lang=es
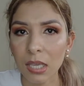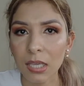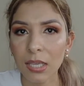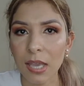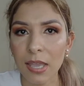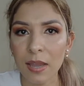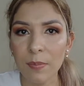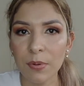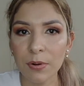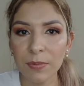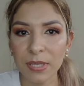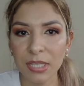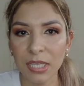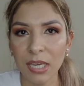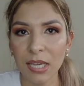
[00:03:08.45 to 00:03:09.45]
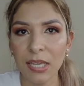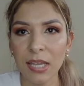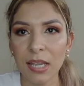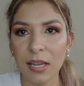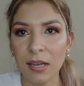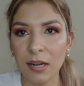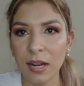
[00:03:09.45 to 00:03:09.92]
Y ahí aproveché y
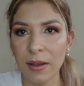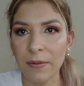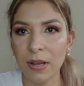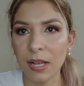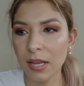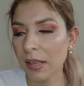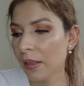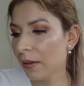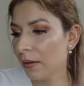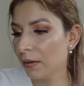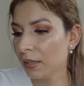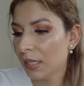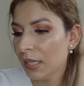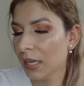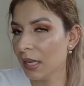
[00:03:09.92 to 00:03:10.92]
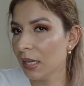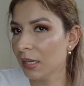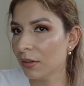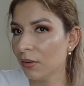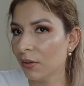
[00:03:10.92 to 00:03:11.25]
encargaba cada día,